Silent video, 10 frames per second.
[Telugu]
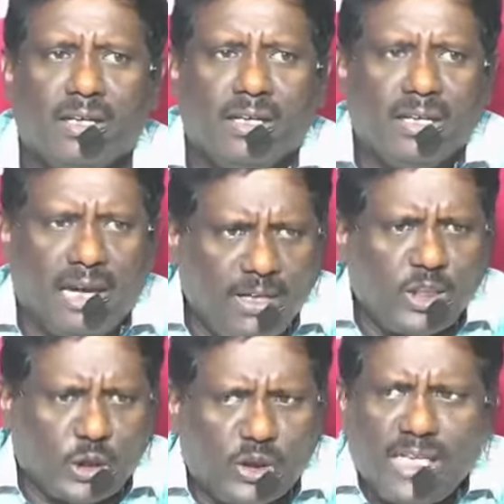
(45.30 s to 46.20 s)
ఏమంటే
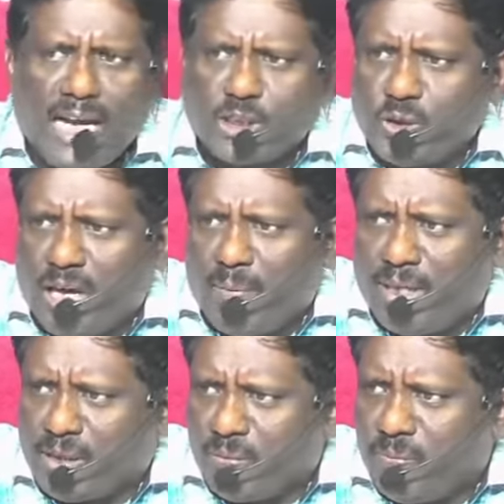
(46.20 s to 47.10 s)
స్థుతి
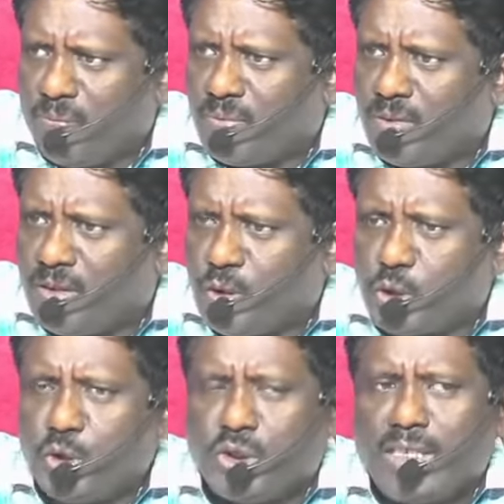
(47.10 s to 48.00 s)
చేస్తున్నామంటారు
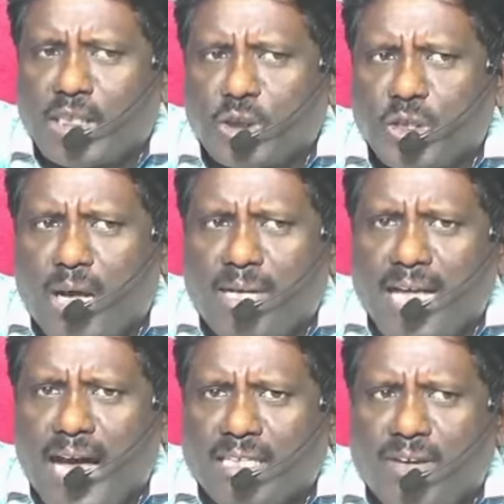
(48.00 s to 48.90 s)
స్థుతి చేస్తున్నామంటే
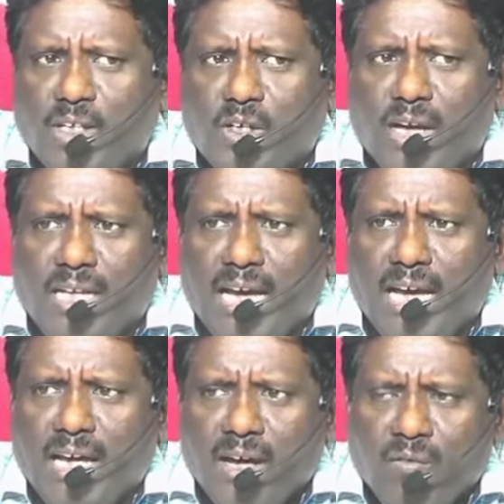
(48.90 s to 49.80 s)
అర్థం ఏంటో అంటే
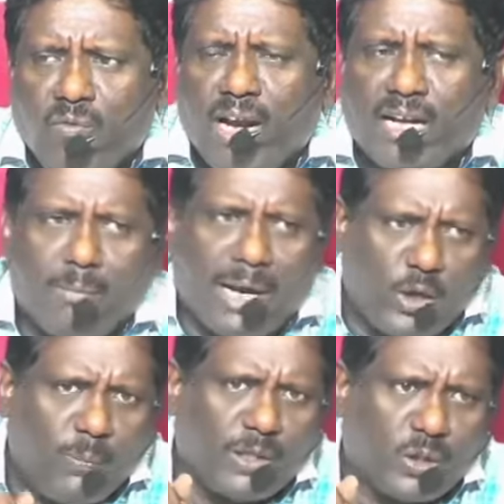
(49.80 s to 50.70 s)
వాళ్ళు అక్కడ
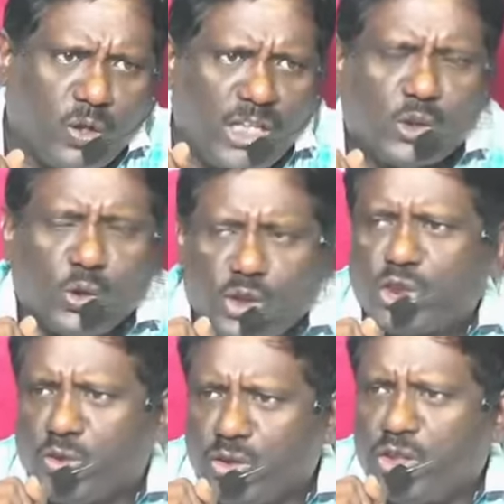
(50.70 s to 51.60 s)
మైకులు పట్టుకొని స్థుతి
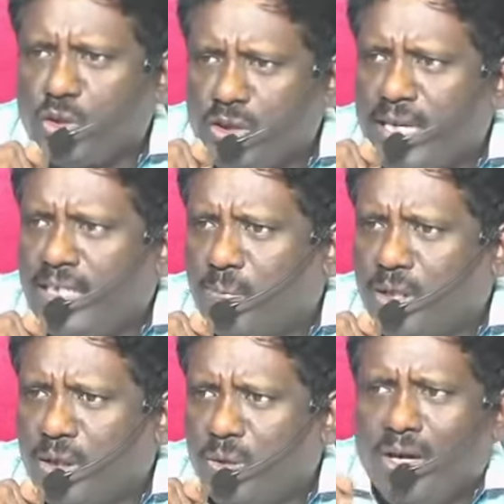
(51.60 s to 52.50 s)
స్థుతి స్థుతి అని
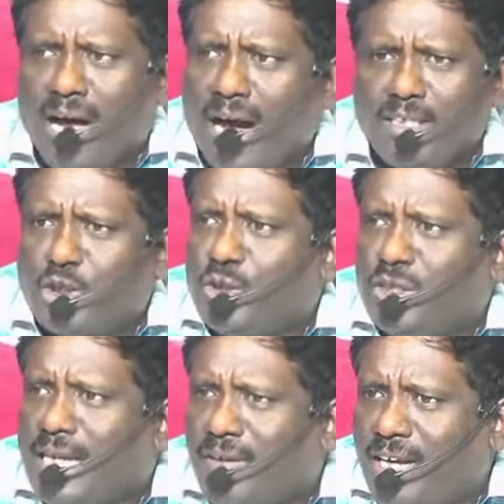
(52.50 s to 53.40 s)
చెప్తారు అది స్థుతి
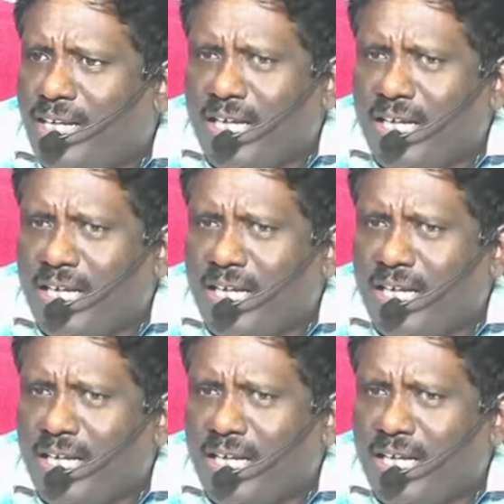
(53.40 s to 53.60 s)
చేయడం ఏంటి